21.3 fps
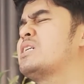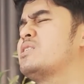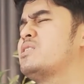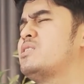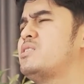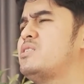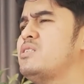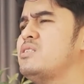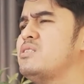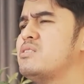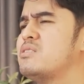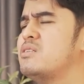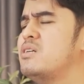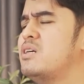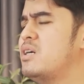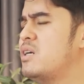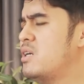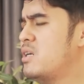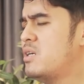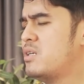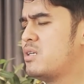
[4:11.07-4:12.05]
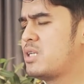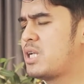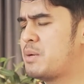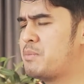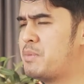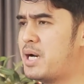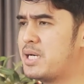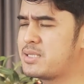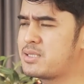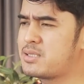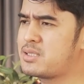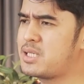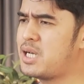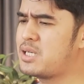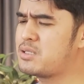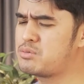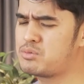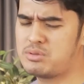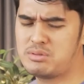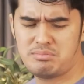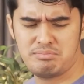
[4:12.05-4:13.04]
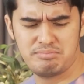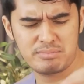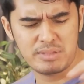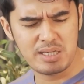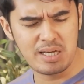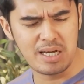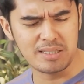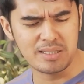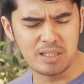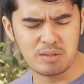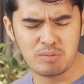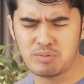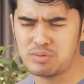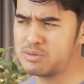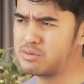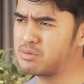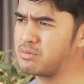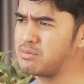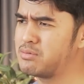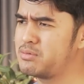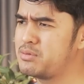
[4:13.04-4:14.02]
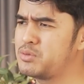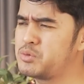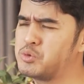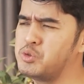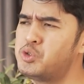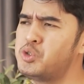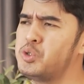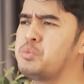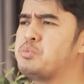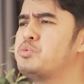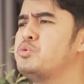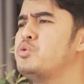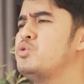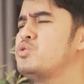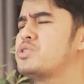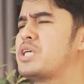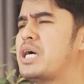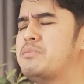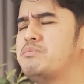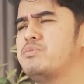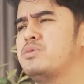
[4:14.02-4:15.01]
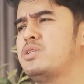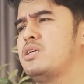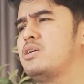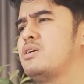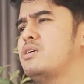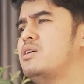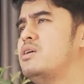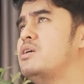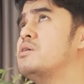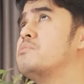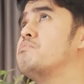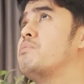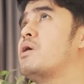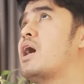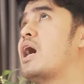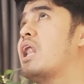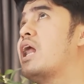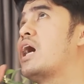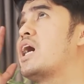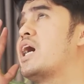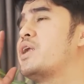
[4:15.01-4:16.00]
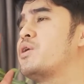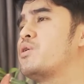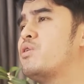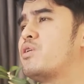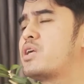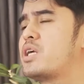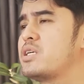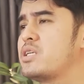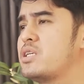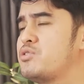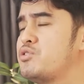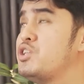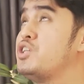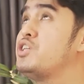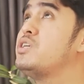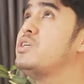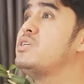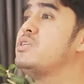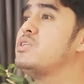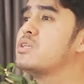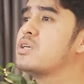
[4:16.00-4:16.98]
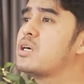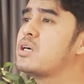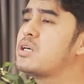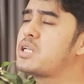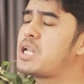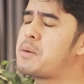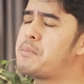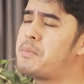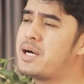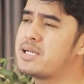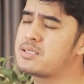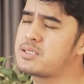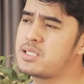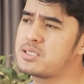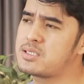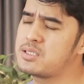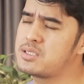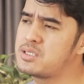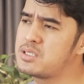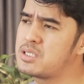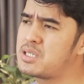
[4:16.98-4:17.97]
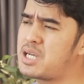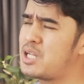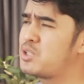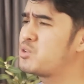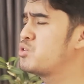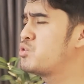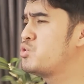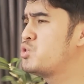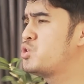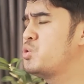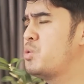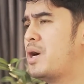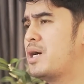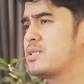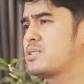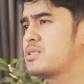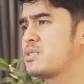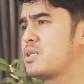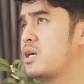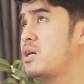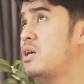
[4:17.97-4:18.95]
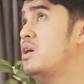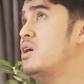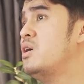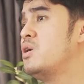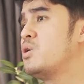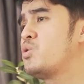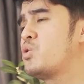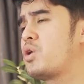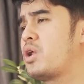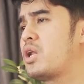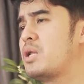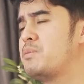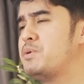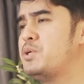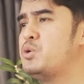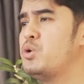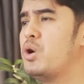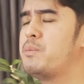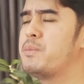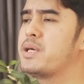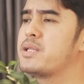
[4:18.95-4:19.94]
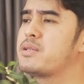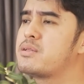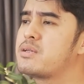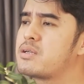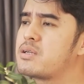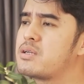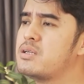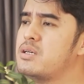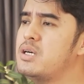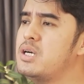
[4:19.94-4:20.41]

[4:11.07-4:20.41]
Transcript: kecil, namhastah, ya 170 something mengalahkan orang yang tingginya 6 hasta sejengkal atau 7 hasta, kurang lebih 2 meter.